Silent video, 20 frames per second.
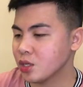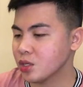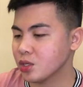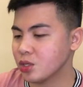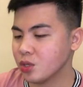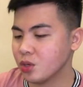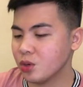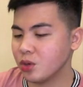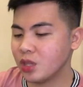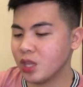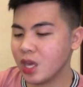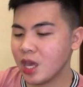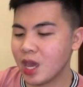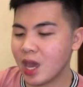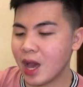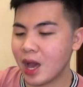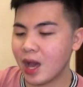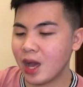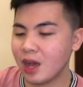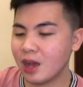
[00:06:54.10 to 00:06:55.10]
So, they
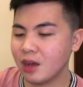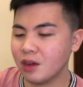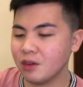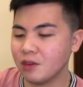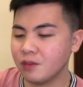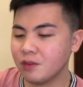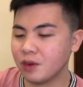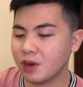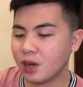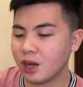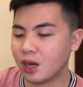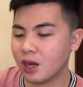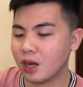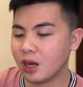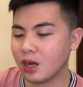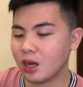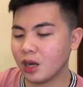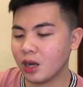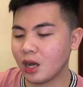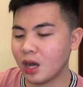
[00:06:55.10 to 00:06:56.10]
have
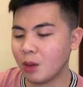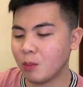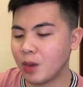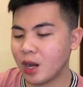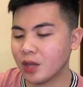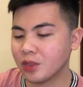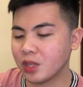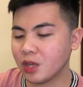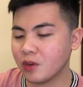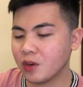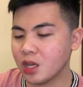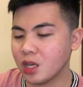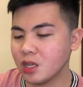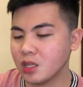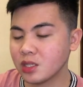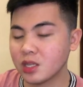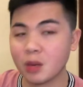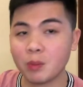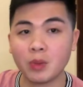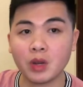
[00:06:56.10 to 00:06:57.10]
uh, a battery,
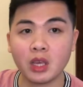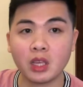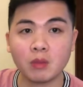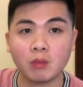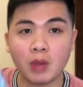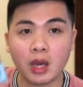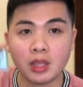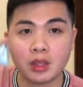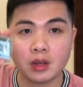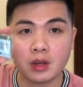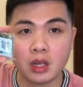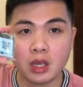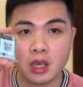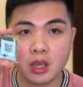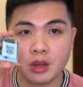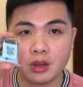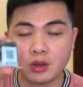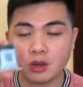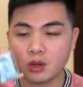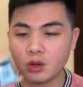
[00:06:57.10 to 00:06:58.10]
separate battery.
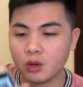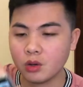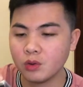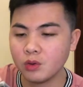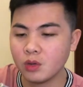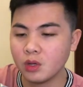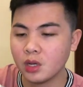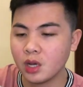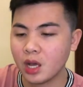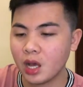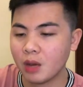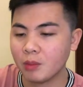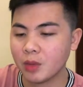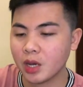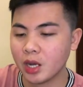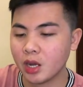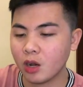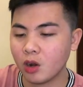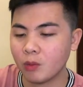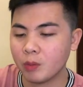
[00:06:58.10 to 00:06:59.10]
Here you go. I'm
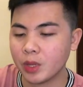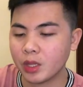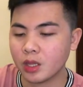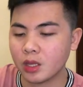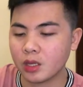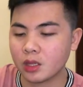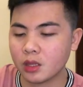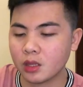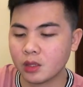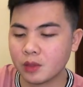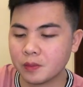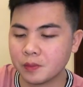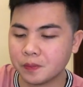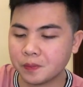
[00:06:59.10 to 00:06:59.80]
gonna open it